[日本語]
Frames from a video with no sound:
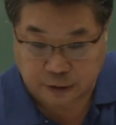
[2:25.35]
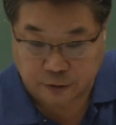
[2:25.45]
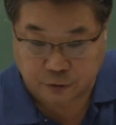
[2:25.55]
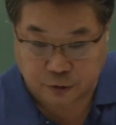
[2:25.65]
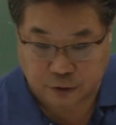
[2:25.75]
性
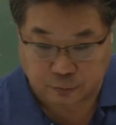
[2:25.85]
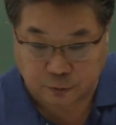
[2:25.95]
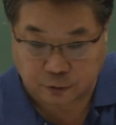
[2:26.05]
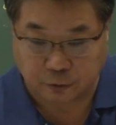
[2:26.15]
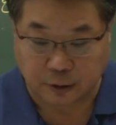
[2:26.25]
中心に
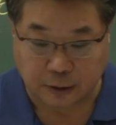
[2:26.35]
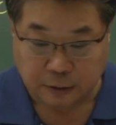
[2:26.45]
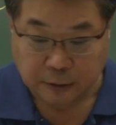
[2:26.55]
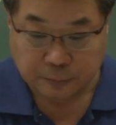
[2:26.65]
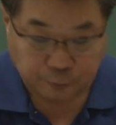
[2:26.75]
持ったような
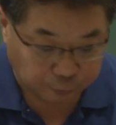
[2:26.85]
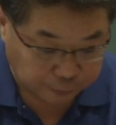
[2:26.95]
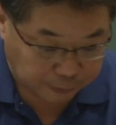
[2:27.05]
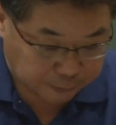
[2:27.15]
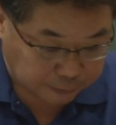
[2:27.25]

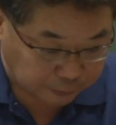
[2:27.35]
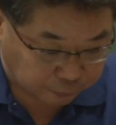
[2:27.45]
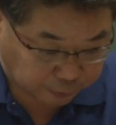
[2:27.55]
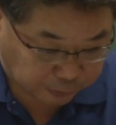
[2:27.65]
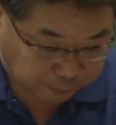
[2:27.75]
プロテアーズが
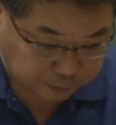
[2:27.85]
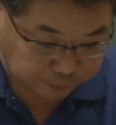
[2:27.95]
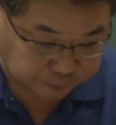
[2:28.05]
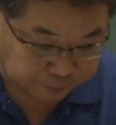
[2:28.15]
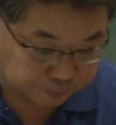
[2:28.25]
取れてきました